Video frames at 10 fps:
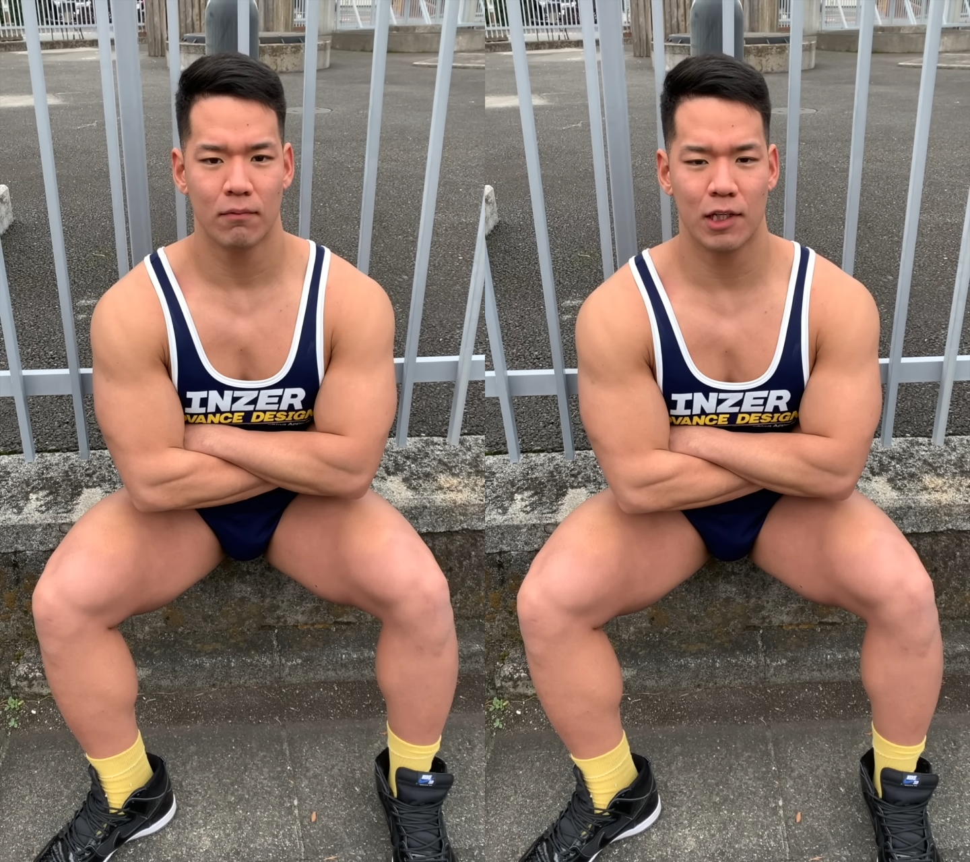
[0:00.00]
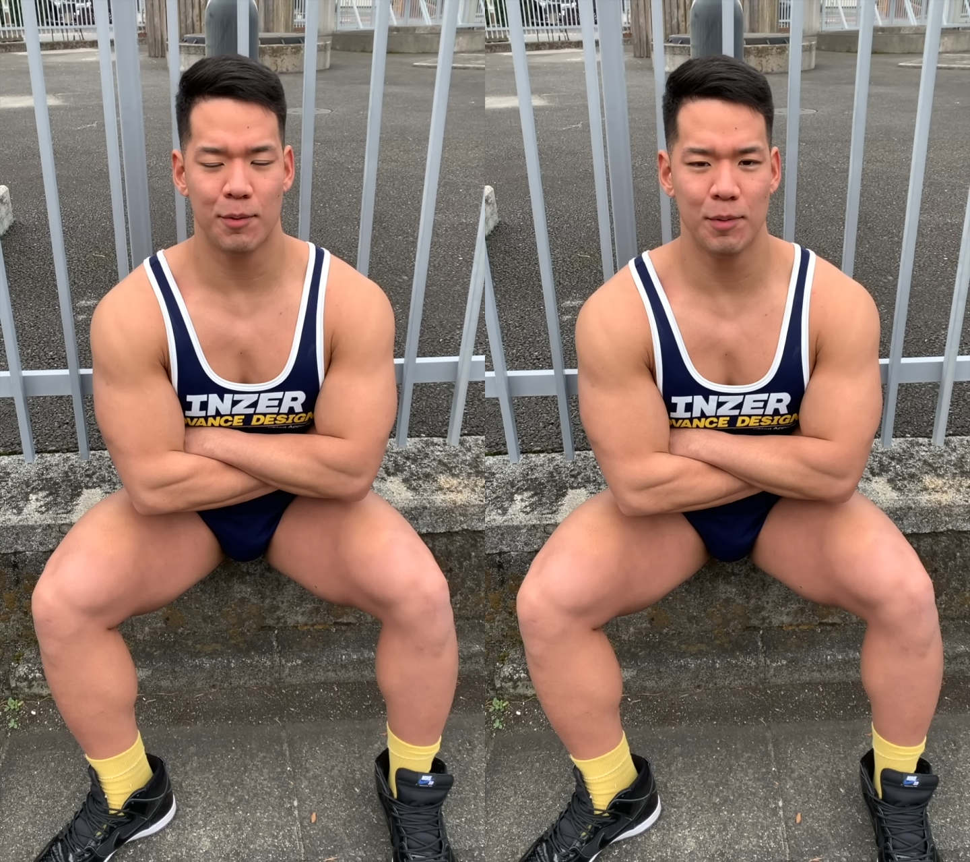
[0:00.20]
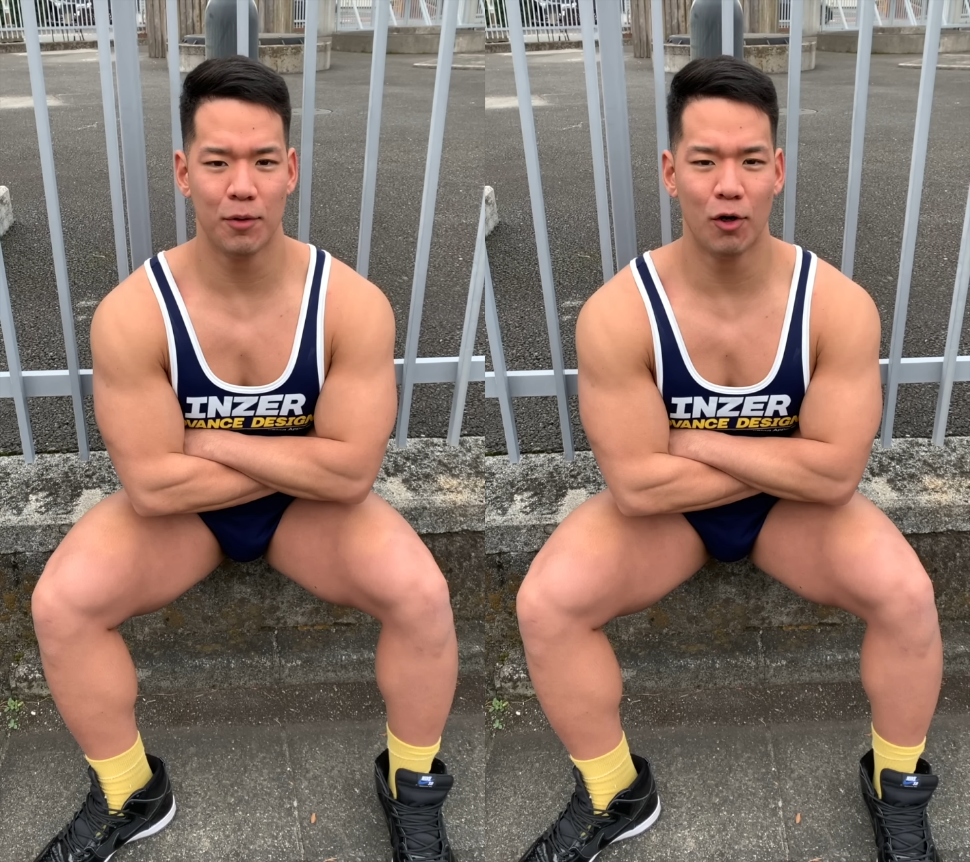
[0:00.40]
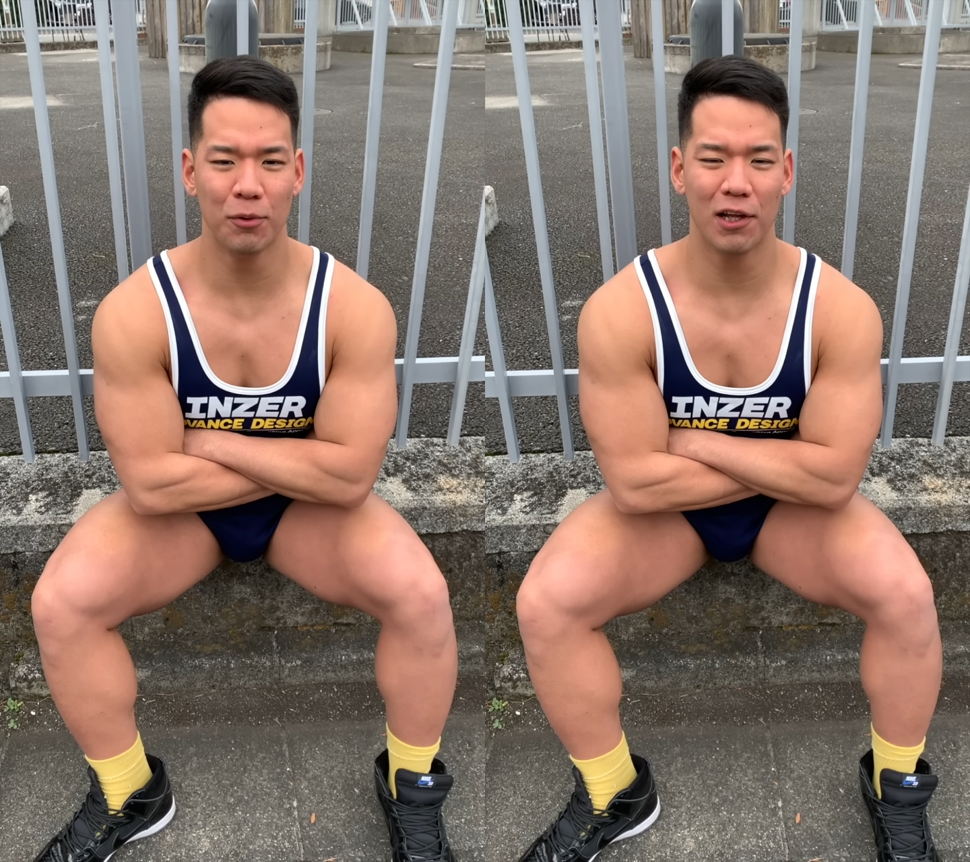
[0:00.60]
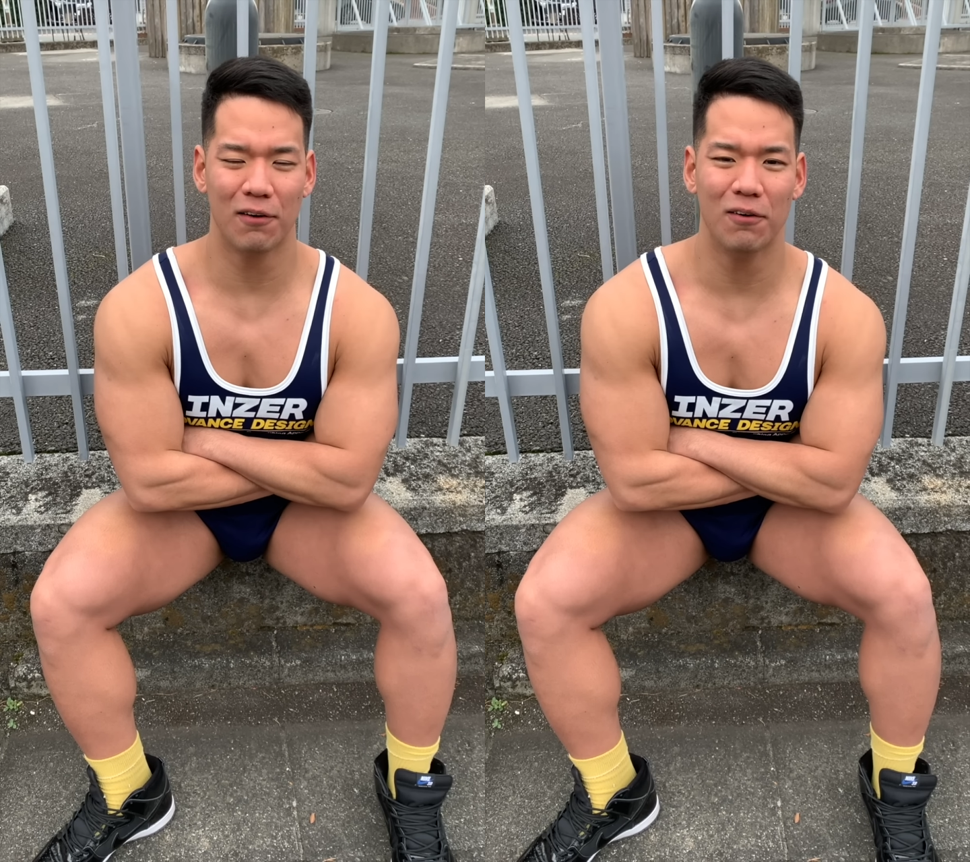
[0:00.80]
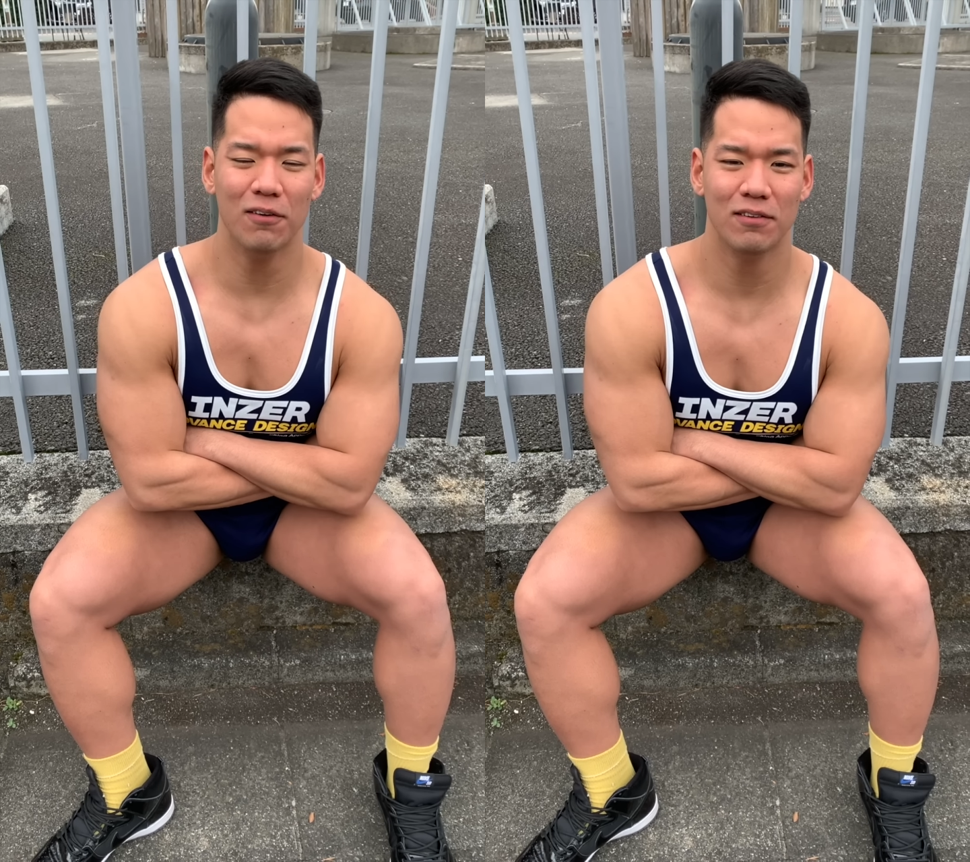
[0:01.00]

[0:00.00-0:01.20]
君もホモなの